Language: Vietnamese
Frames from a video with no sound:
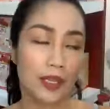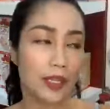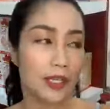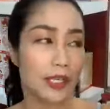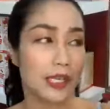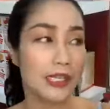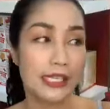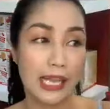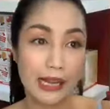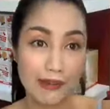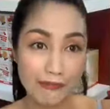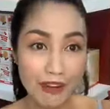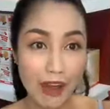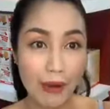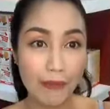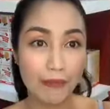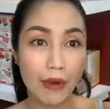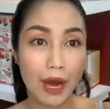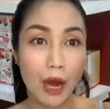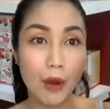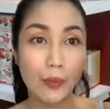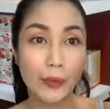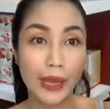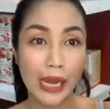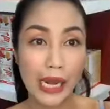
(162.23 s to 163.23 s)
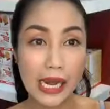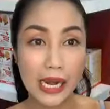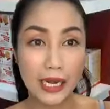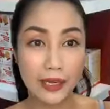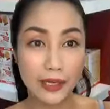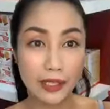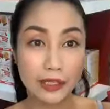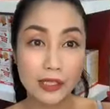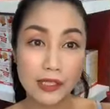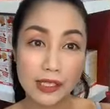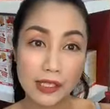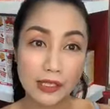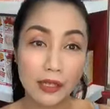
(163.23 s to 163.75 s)
cái sản phẩm mà Ốc nghĩ là
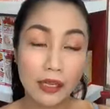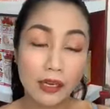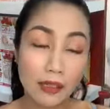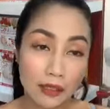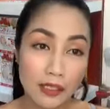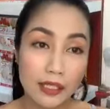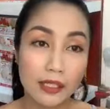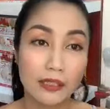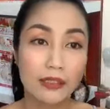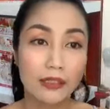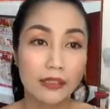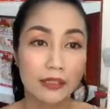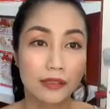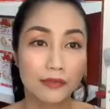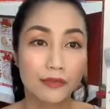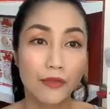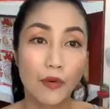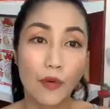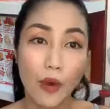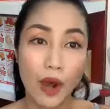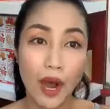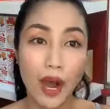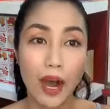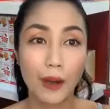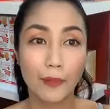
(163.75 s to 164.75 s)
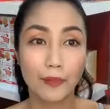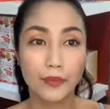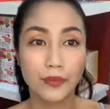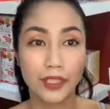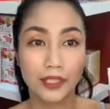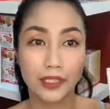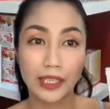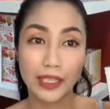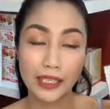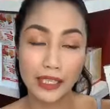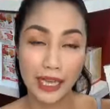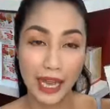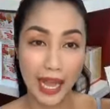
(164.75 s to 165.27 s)
nó thực sự phù hợp cho
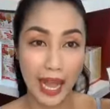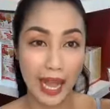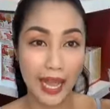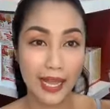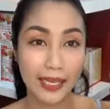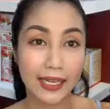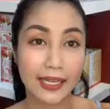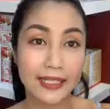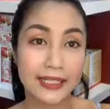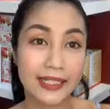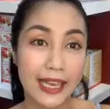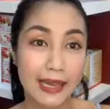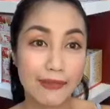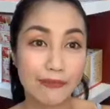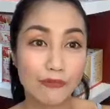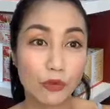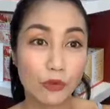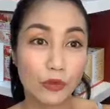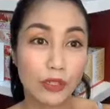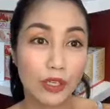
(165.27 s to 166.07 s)
tất cả các chị em phụ